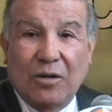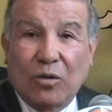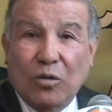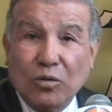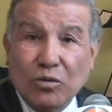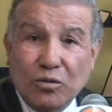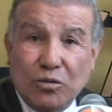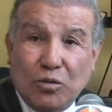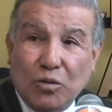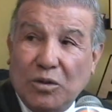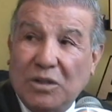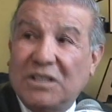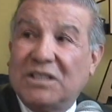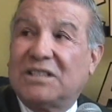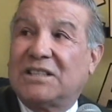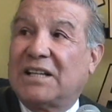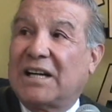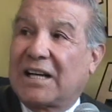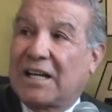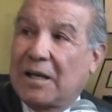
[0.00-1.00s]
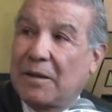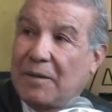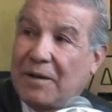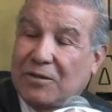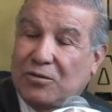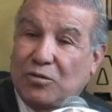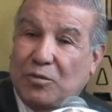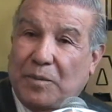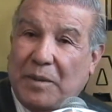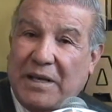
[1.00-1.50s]
Un turista que va
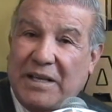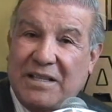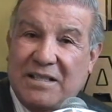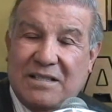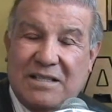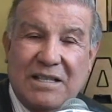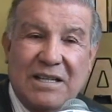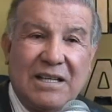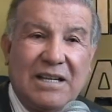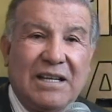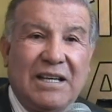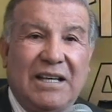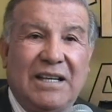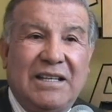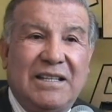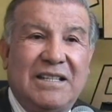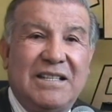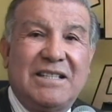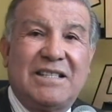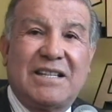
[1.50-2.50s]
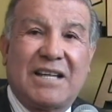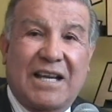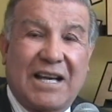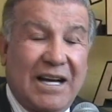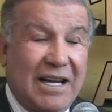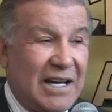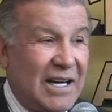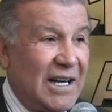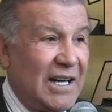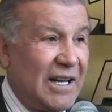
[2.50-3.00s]
a su país y dice que
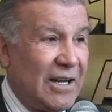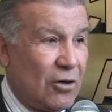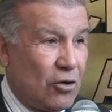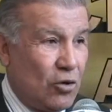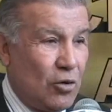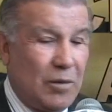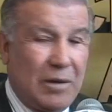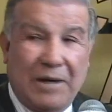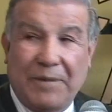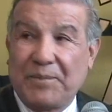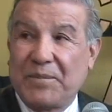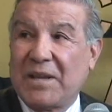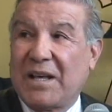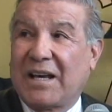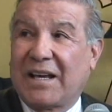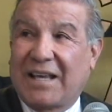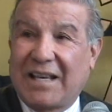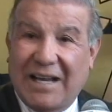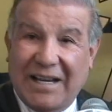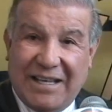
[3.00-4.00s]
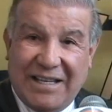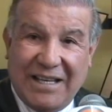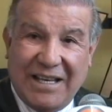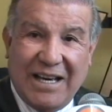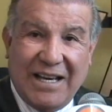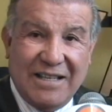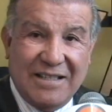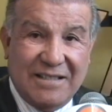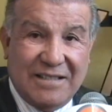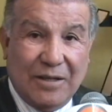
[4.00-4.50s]
acá le roban, que aquí
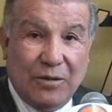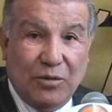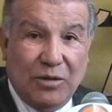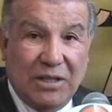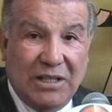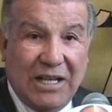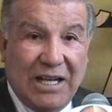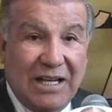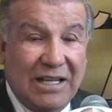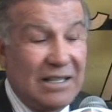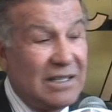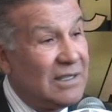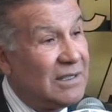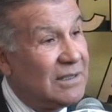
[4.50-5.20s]
hay inseguridad,